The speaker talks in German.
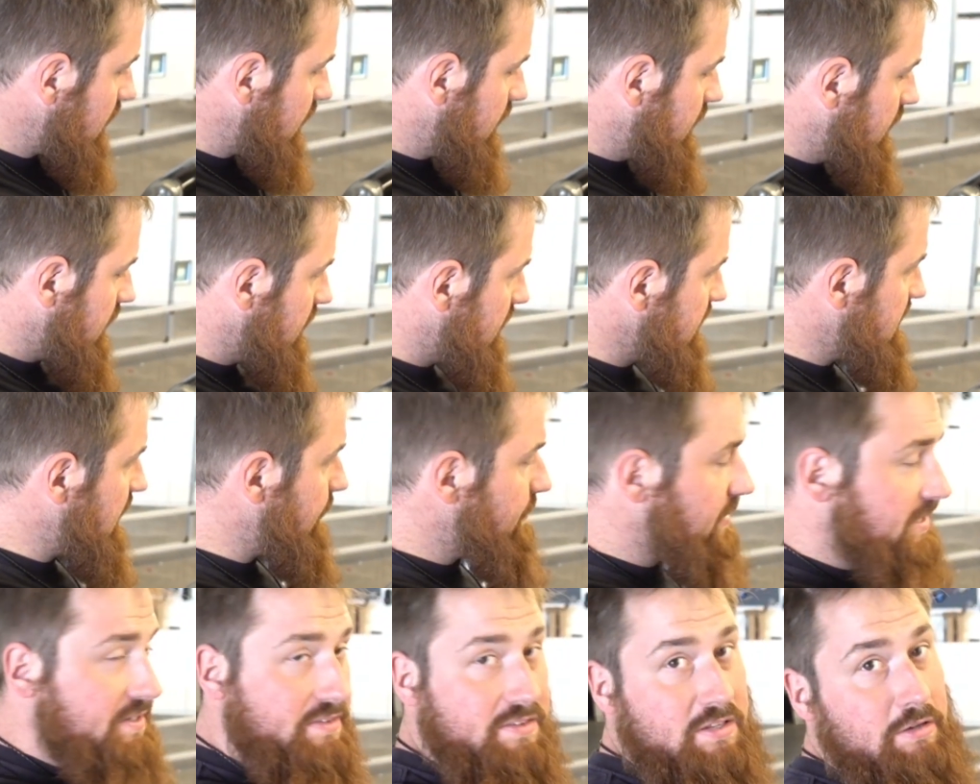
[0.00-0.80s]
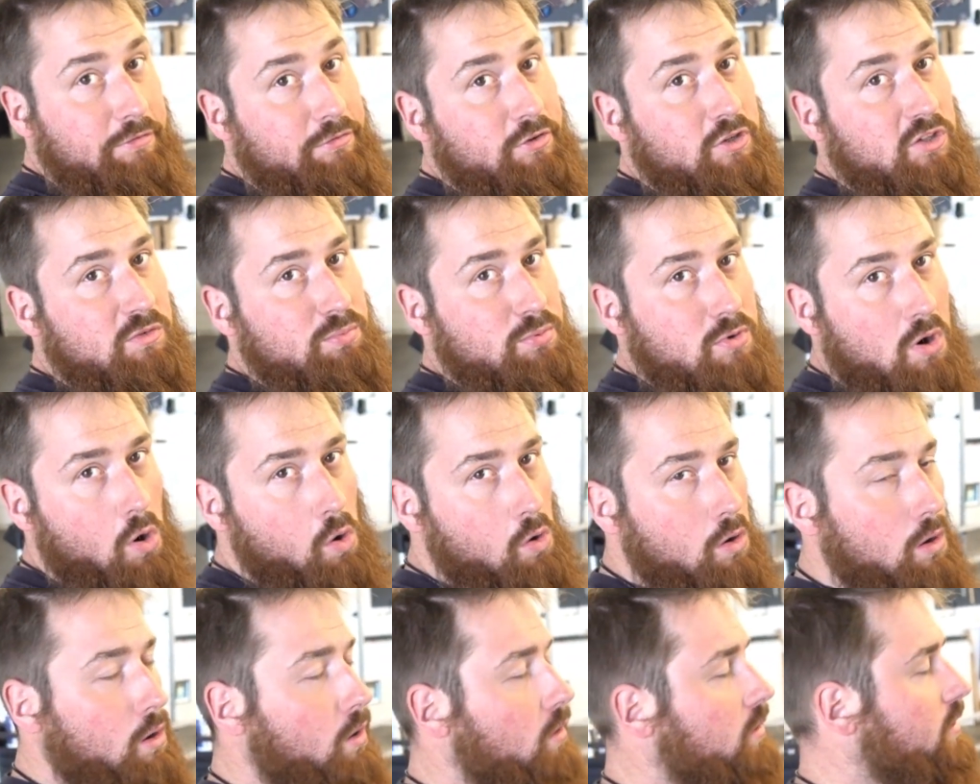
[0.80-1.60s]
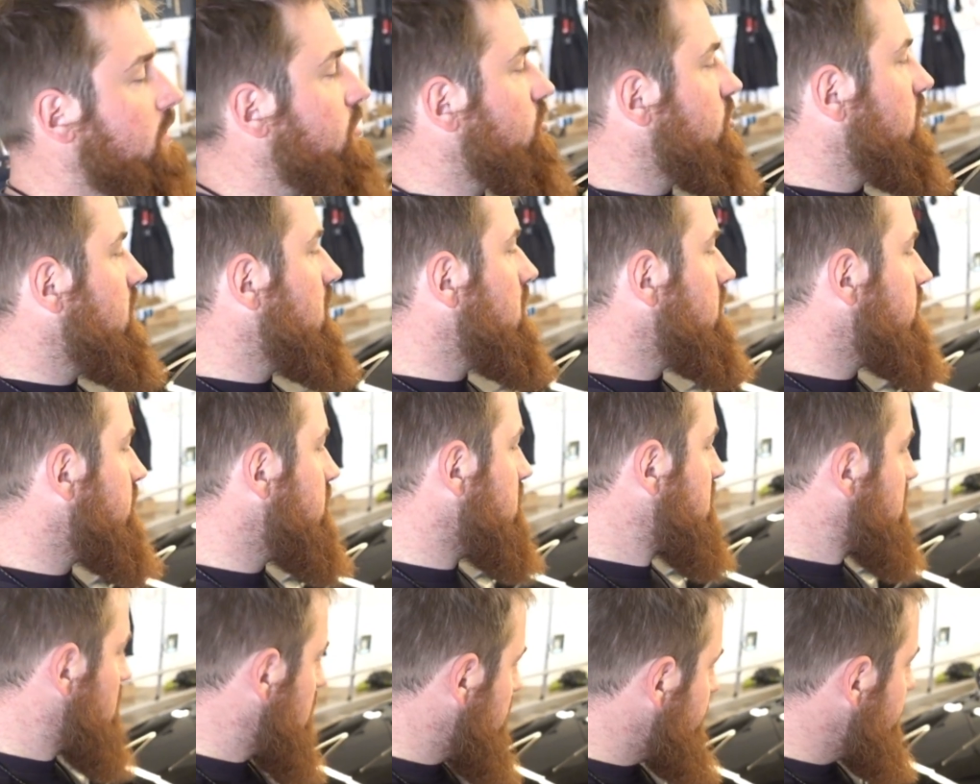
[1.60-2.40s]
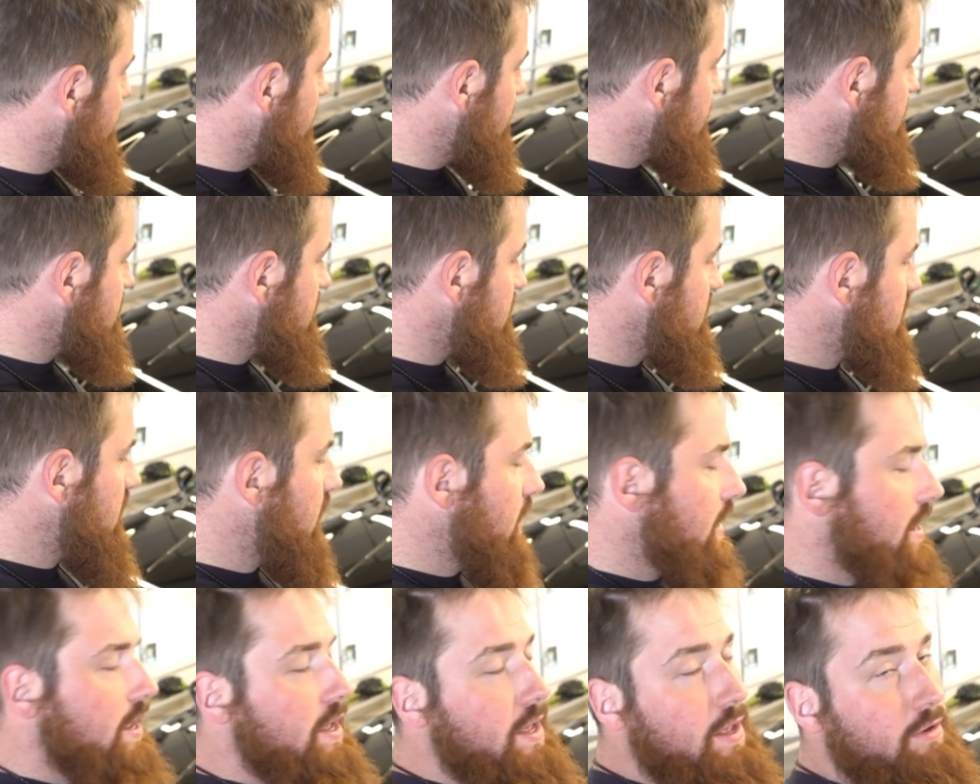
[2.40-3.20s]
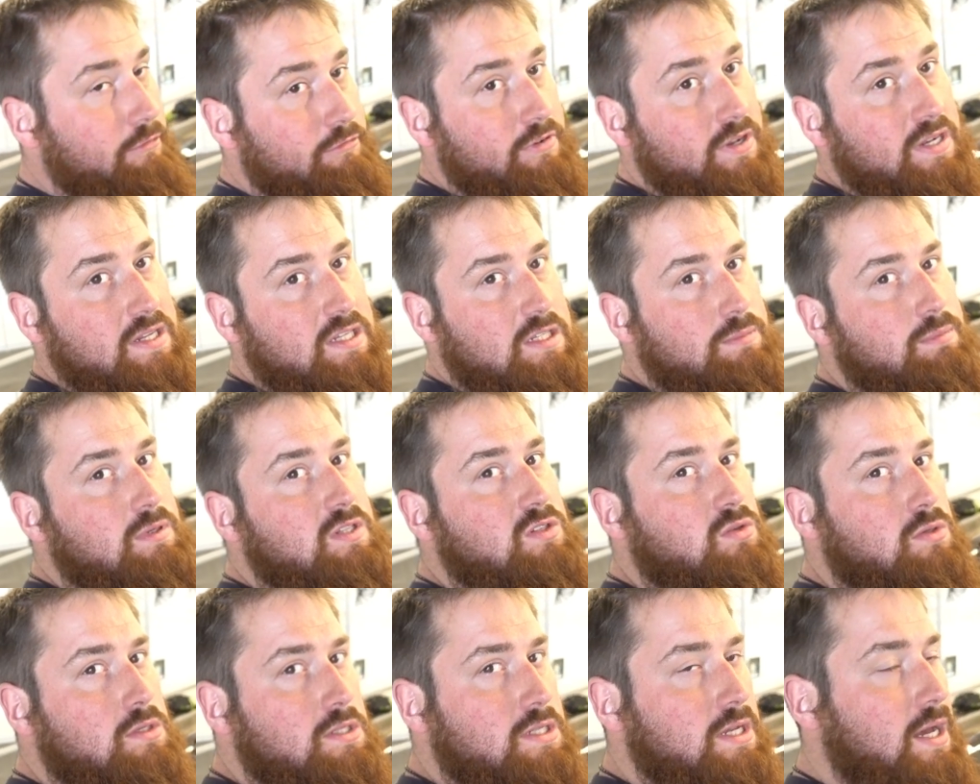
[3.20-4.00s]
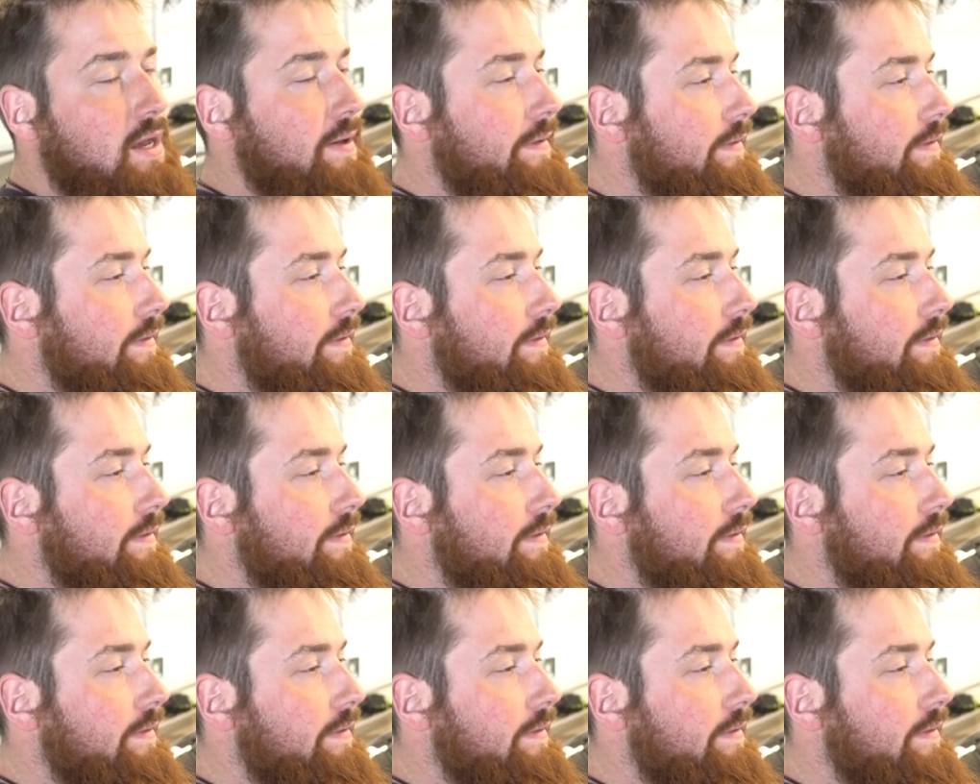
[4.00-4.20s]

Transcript: Äh, ich habe mich jetzt hier für das Pro-Code entschieden von Surfaces. Finde ich persönlich